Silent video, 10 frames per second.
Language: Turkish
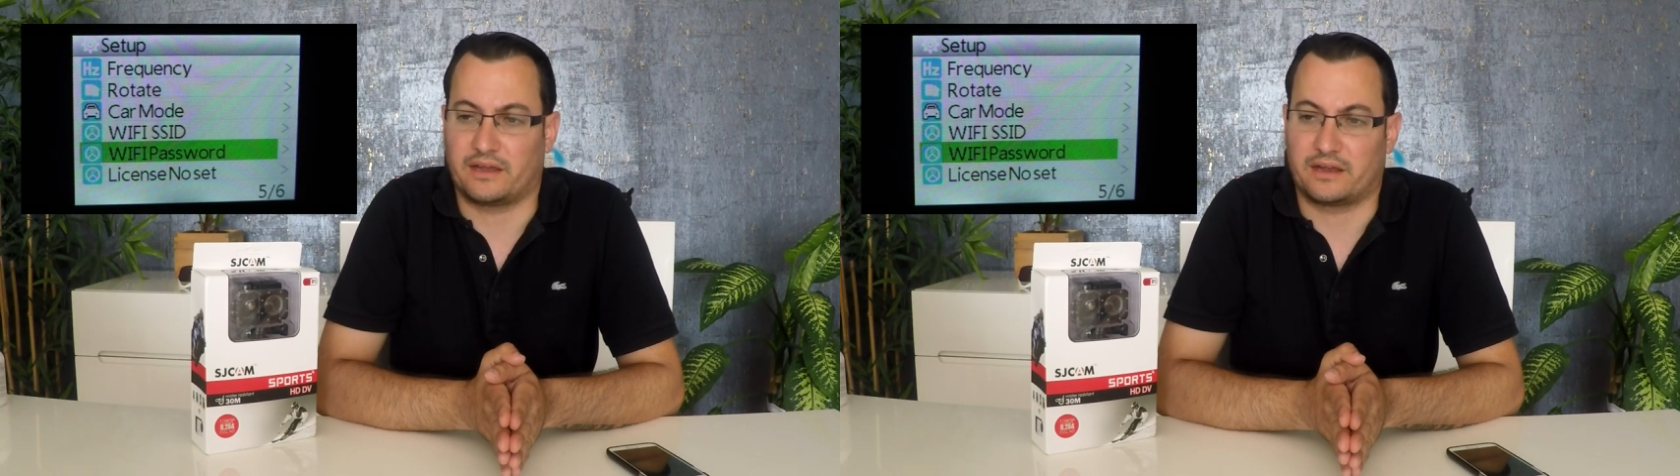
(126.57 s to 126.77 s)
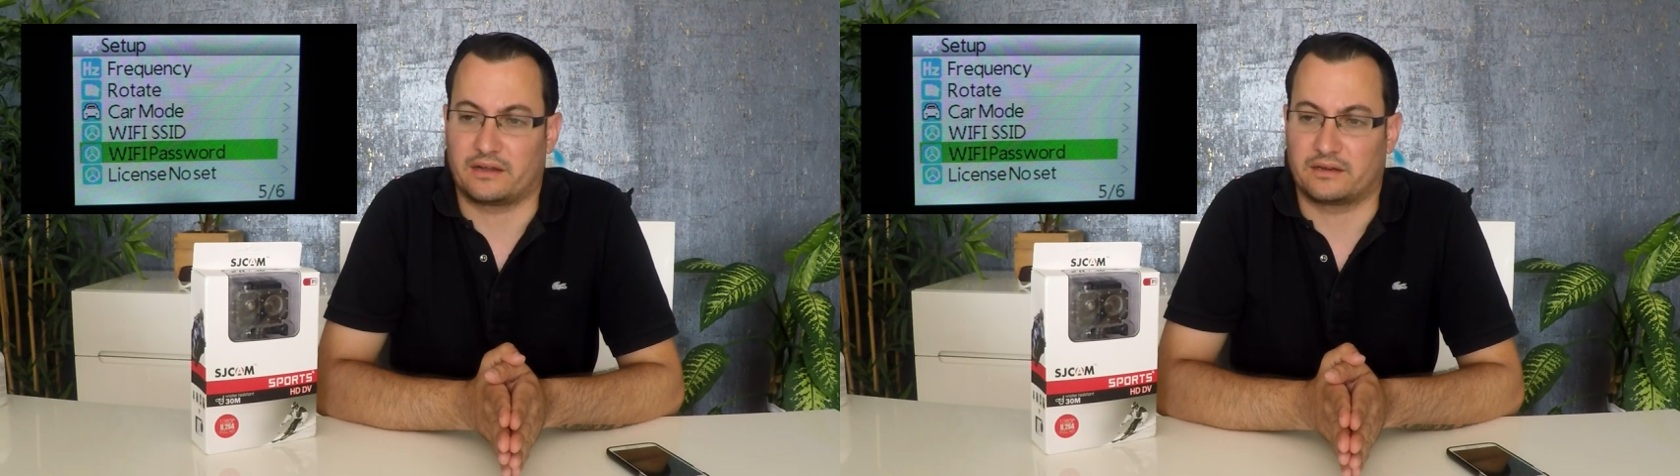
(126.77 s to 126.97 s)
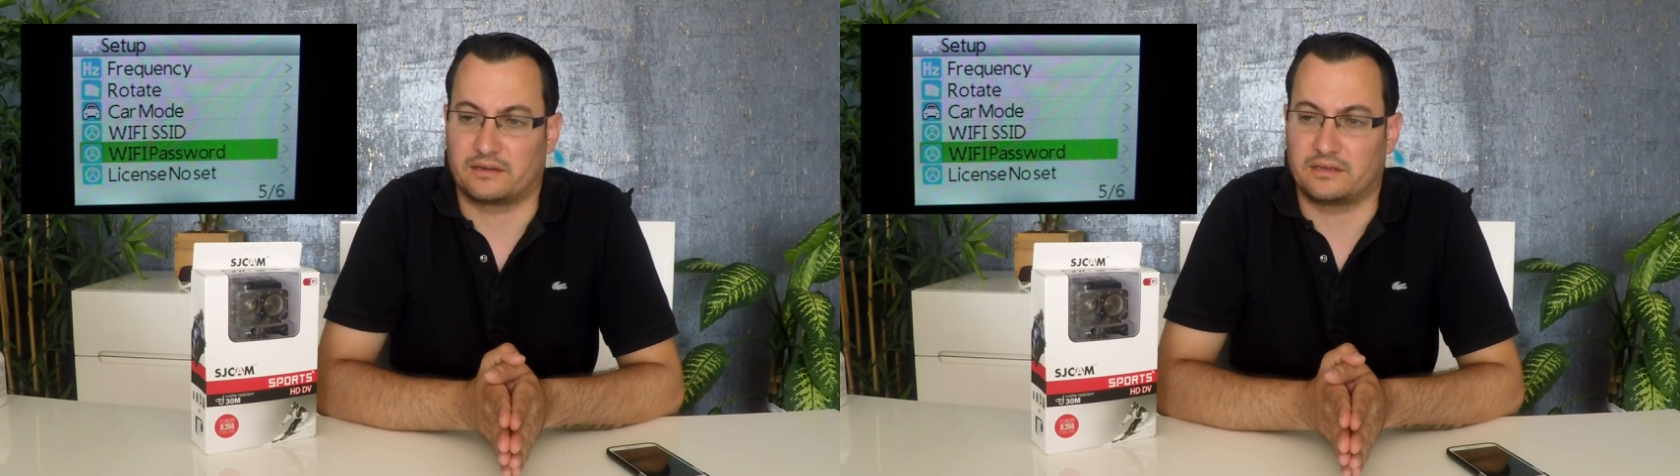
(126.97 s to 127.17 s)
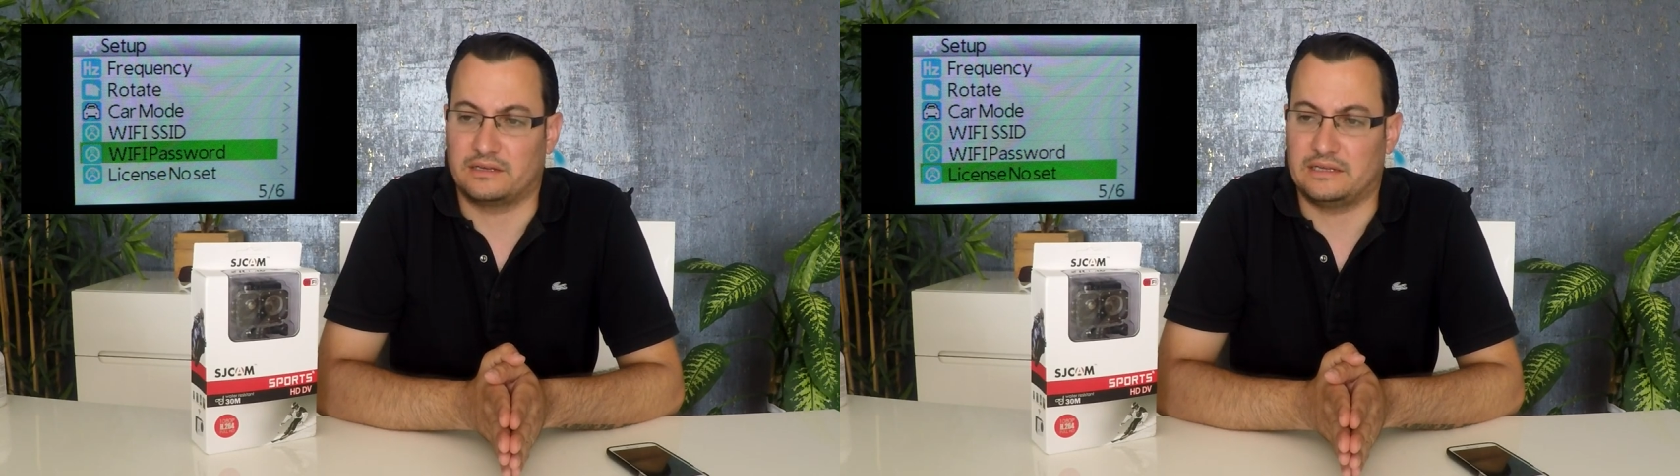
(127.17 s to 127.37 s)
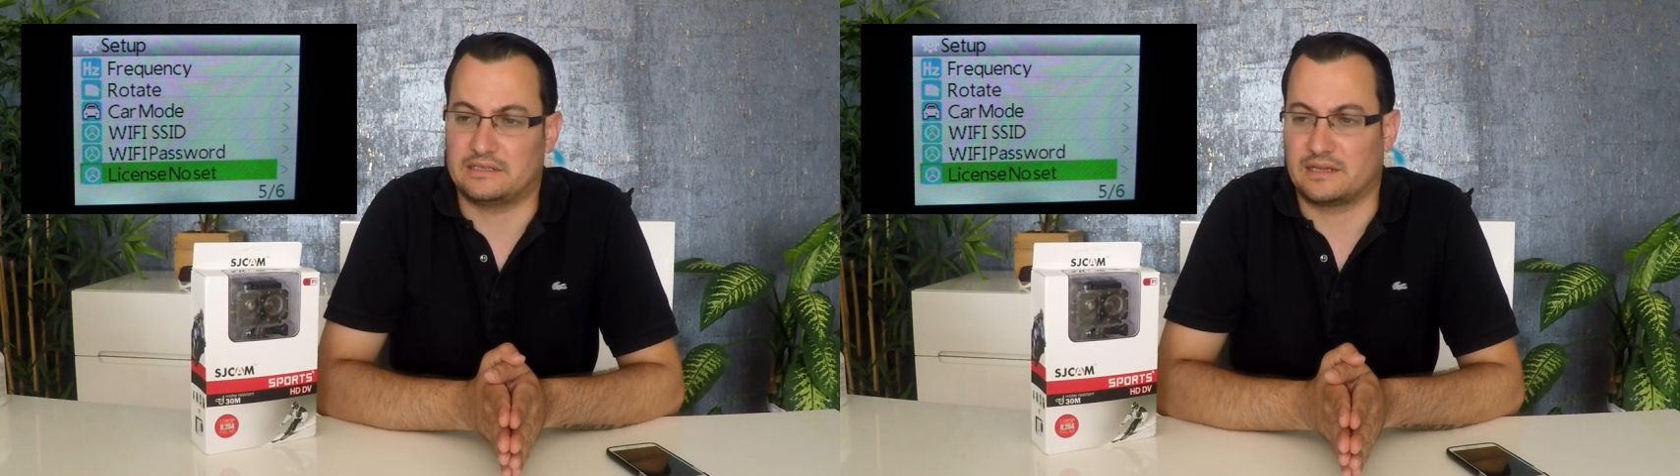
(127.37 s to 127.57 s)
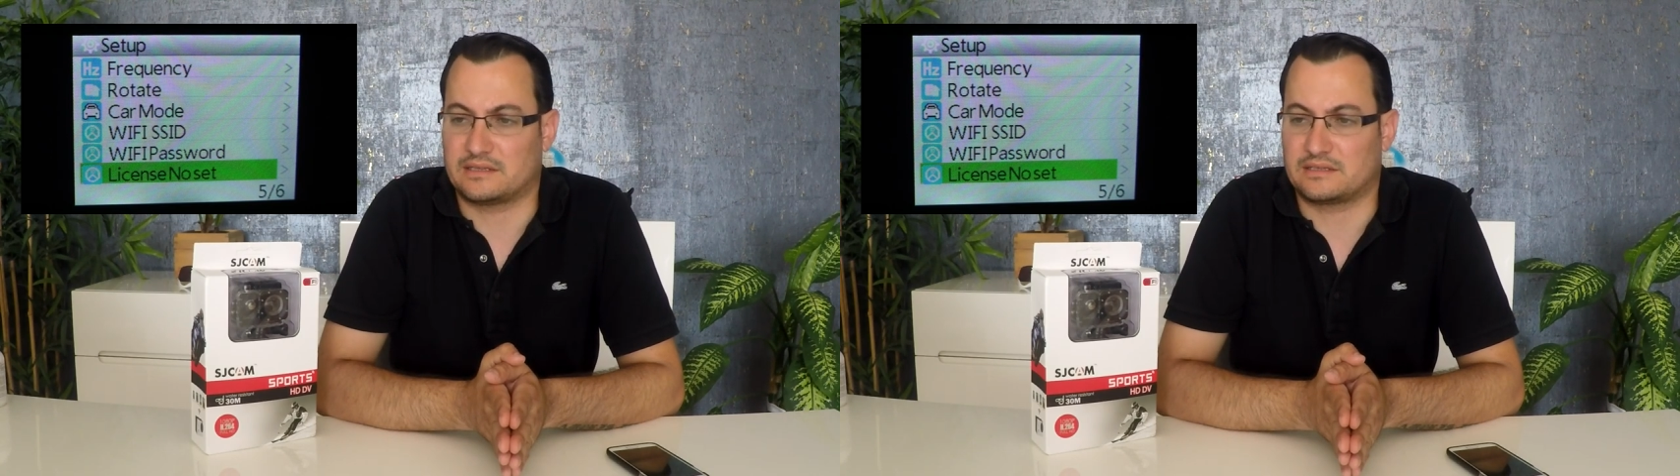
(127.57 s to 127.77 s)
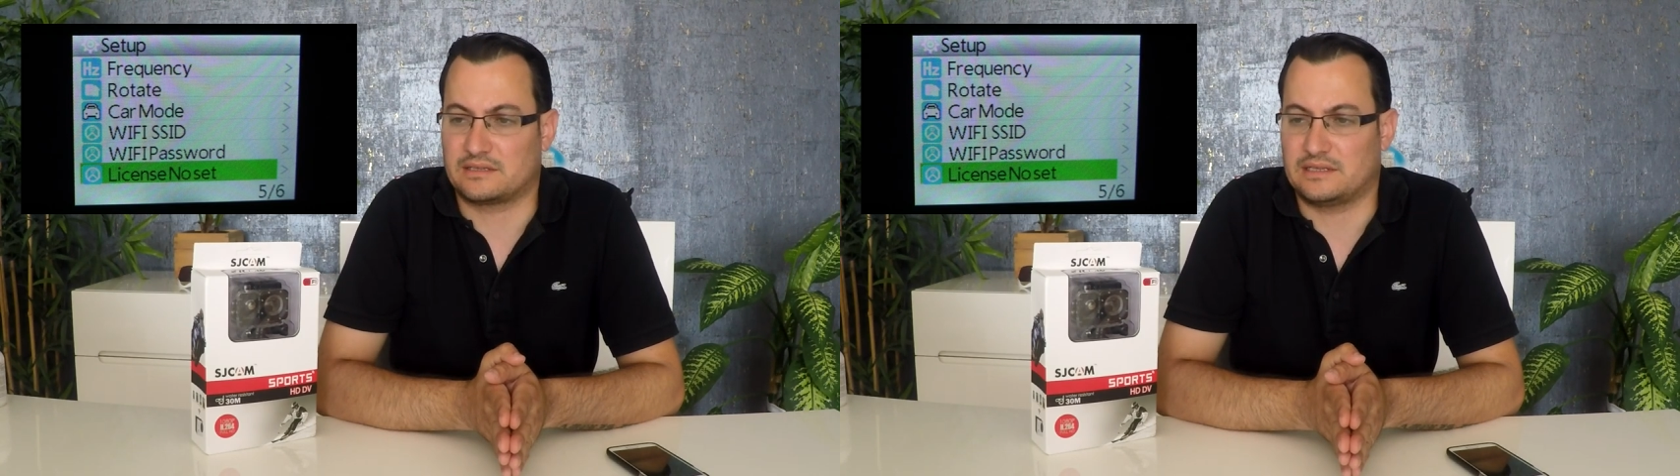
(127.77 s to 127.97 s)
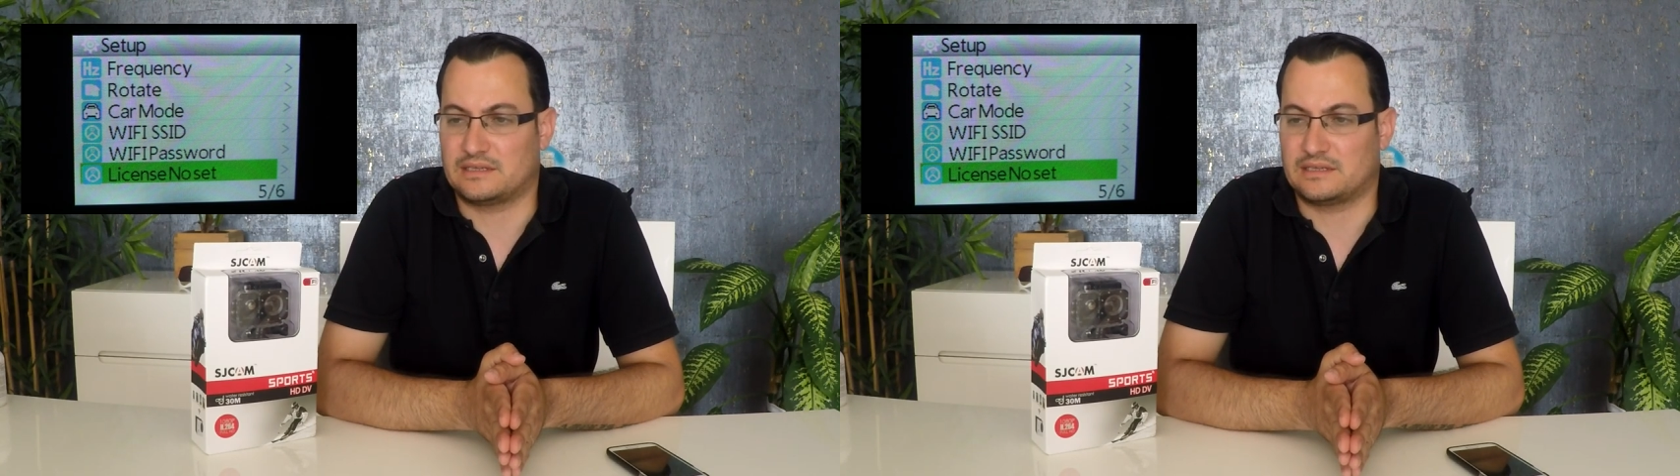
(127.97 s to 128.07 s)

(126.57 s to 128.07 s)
ayarları, lisans,